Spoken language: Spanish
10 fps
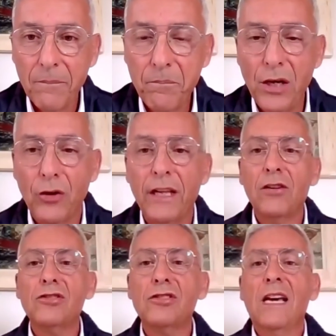
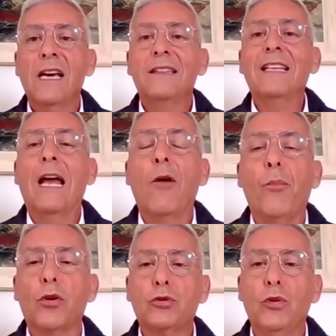pioneros de la
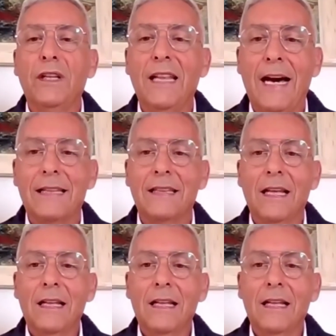oportunidad,